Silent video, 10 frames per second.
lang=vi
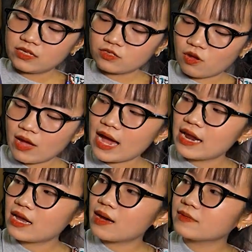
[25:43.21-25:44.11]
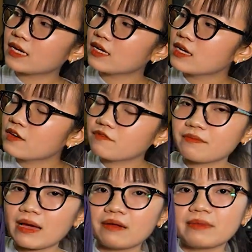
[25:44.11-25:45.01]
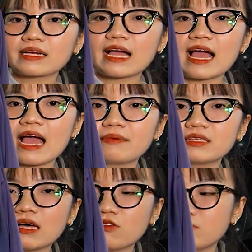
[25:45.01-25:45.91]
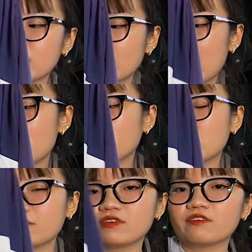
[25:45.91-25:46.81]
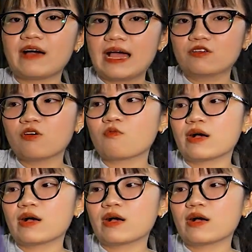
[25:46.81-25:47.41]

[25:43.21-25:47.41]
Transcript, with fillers: Gió hai lớp nhá. Với mã là mã K hai mươi sáu giúp mình hai lớp con này vừa phải, nó không